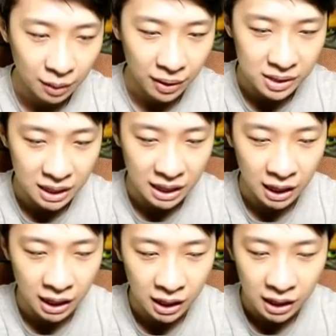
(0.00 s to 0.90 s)
banget
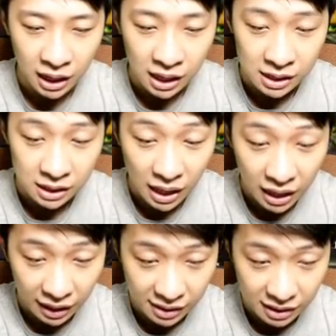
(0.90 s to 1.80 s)
ceritanya. Setelah
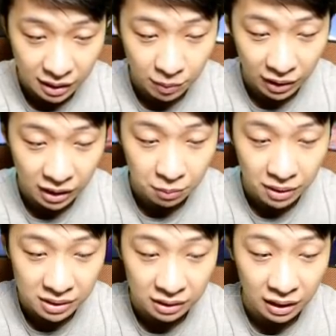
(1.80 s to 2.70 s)
Crash, kita bakal
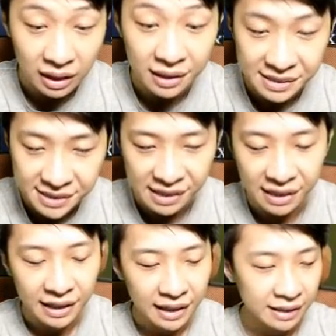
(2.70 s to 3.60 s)
ngebahas tentang Krixi.
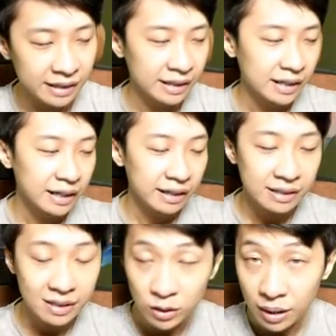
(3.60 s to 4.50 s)
Nah,
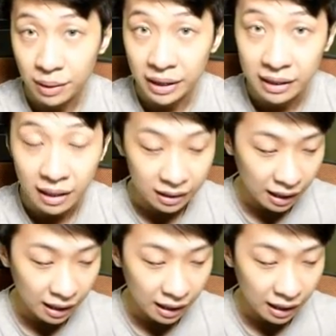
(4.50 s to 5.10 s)
Krixi juga bagian dari Tel